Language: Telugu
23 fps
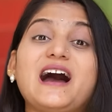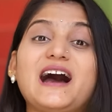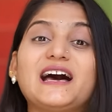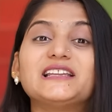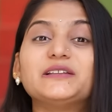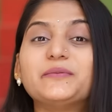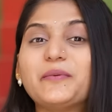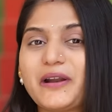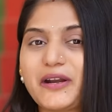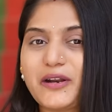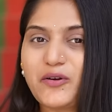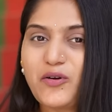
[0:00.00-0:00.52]

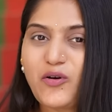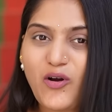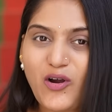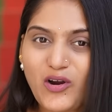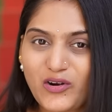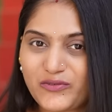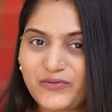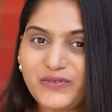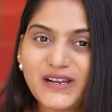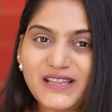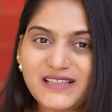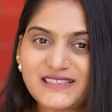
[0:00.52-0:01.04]
అది మన
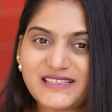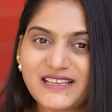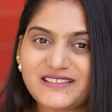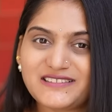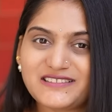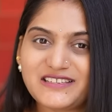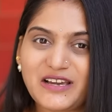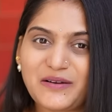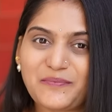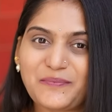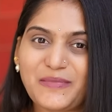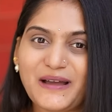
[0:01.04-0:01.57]
కాన్ఫిడెన్స్
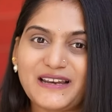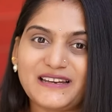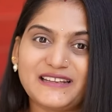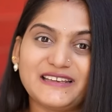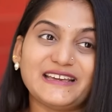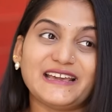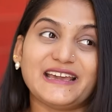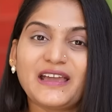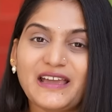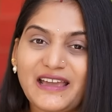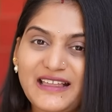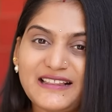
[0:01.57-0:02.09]
అని చెప్పాలి
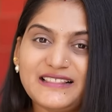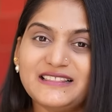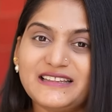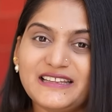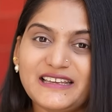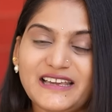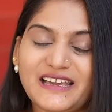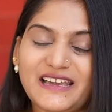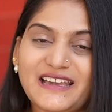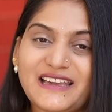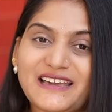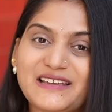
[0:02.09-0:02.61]

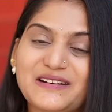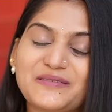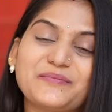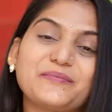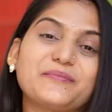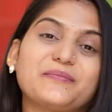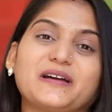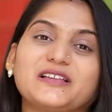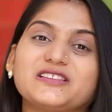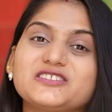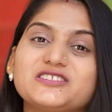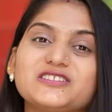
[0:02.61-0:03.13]
హెల్దీ హెయిర్
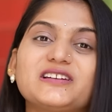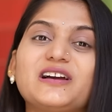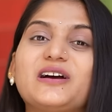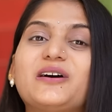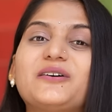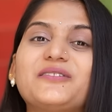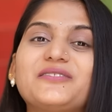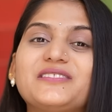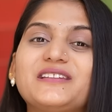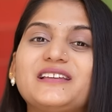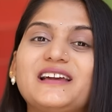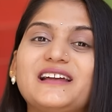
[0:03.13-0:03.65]
మంచిగా
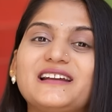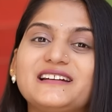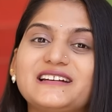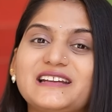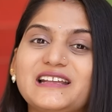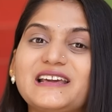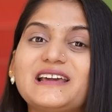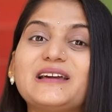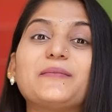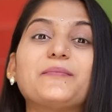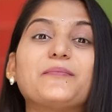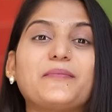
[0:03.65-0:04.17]
ఉంది
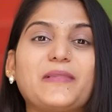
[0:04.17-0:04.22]
అంటే